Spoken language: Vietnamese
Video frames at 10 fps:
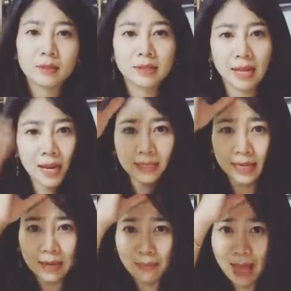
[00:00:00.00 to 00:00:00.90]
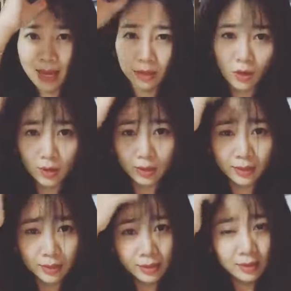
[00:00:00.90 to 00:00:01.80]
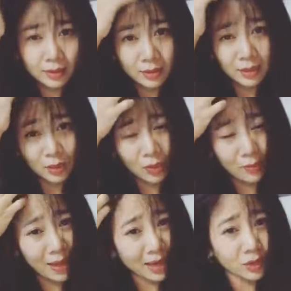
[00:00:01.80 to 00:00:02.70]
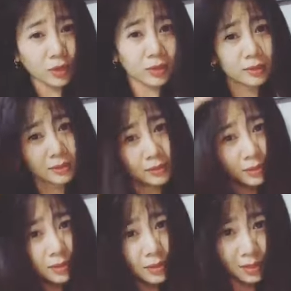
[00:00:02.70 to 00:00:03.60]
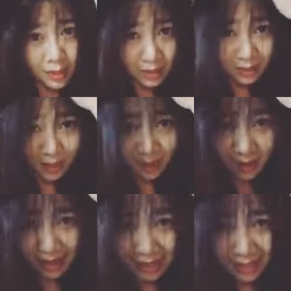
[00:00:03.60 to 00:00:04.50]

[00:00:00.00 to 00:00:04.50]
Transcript: vậy là chắc là mạng rồi để tụi mạng rồi trời ơi là